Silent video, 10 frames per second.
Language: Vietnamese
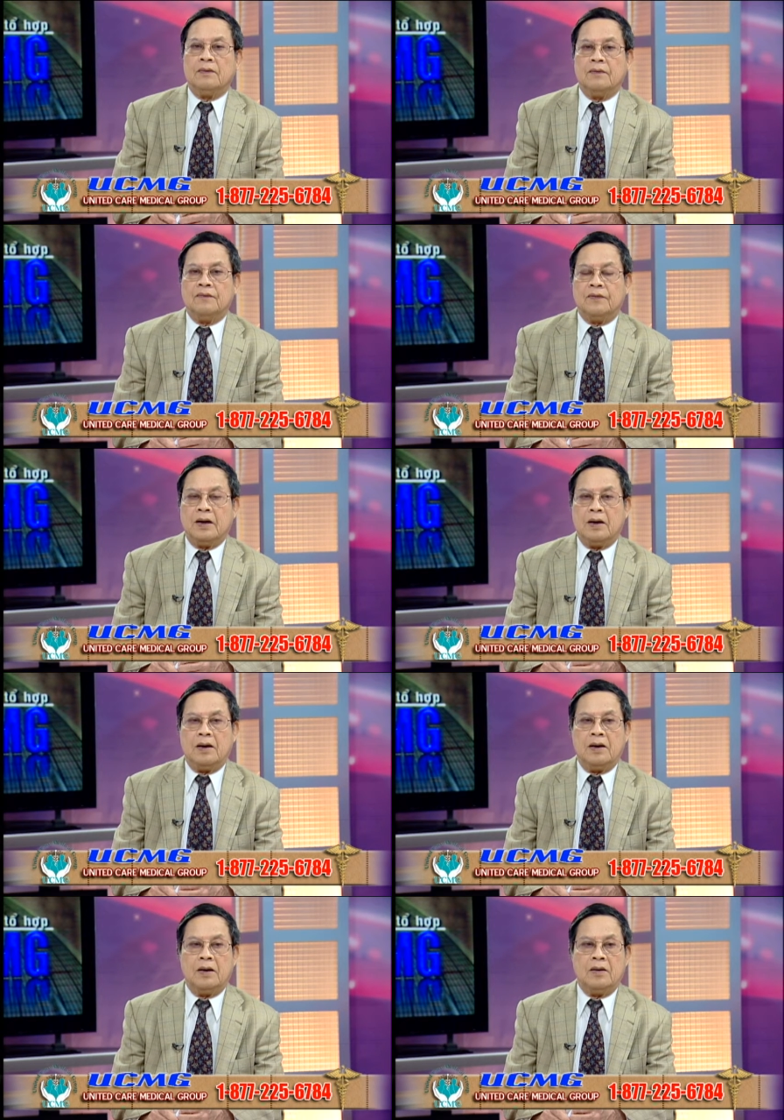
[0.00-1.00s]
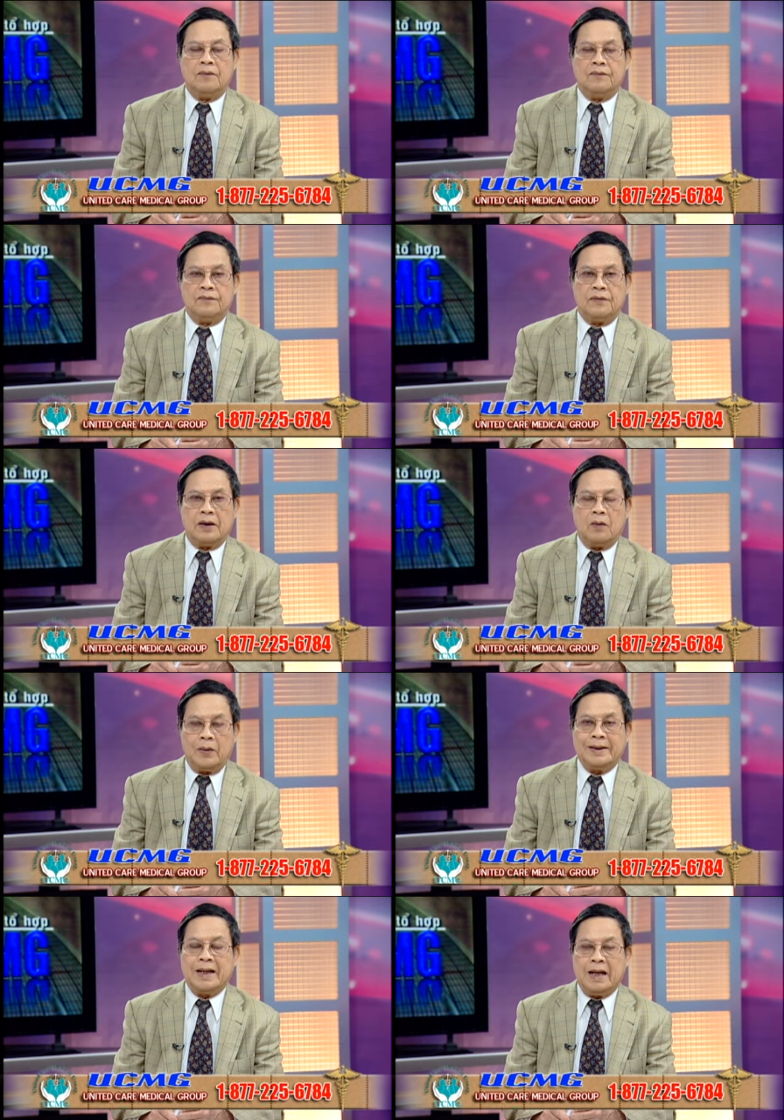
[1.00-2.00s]
và và
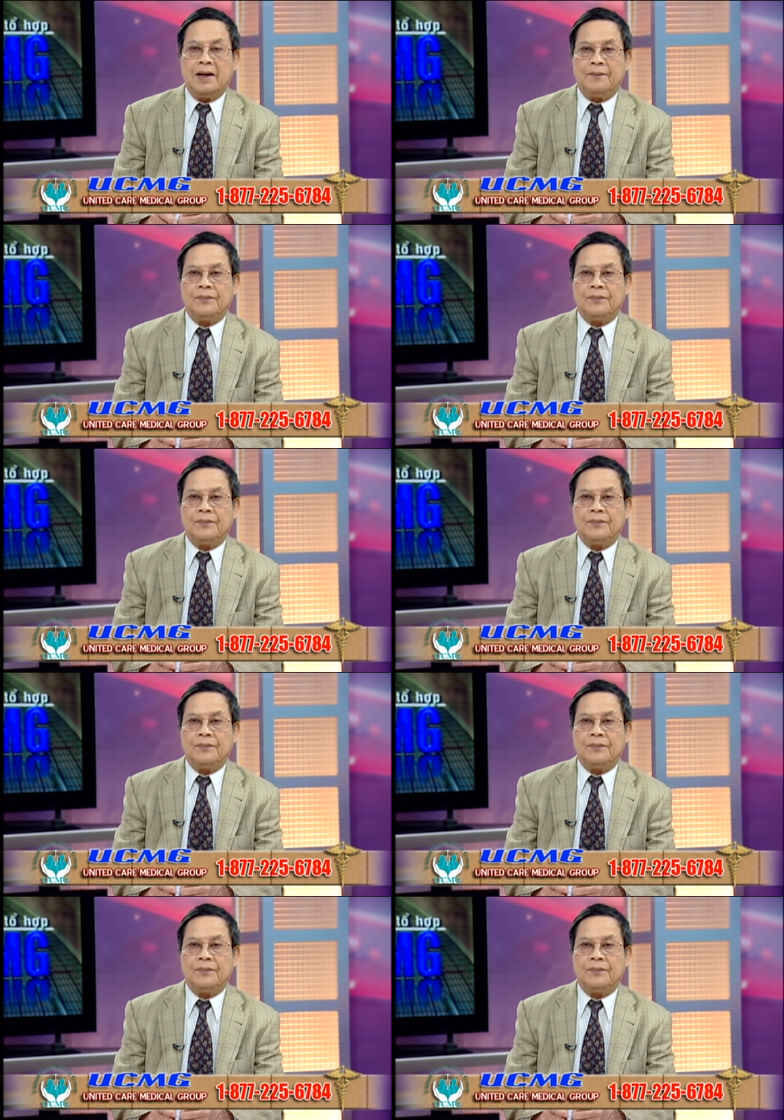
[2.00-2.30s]
One Care.